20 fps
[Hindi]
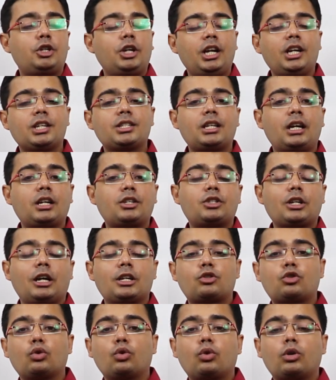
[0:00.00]

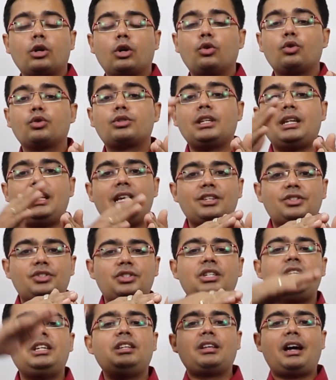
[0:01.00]
छह करोड़ से ये
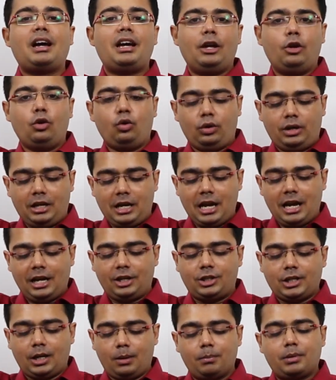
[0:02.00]
सीधा इन्होंने
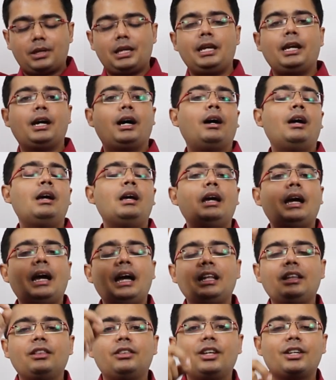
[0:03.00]
एक जम्प किया
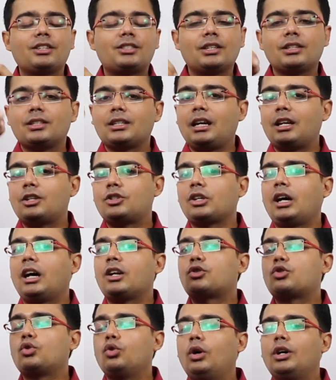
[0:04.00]
एंड दस
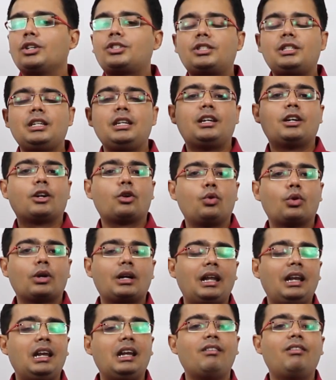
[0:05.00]
करोड़
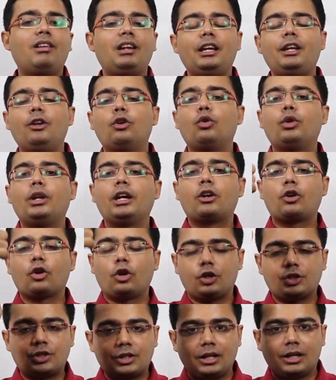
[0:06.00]
का लेवल इन्होंने
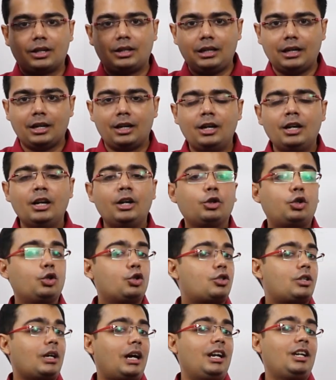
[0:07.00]
क्रॉस कर दिया तो
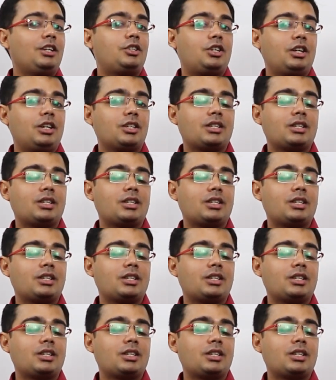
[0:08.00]
साढ़े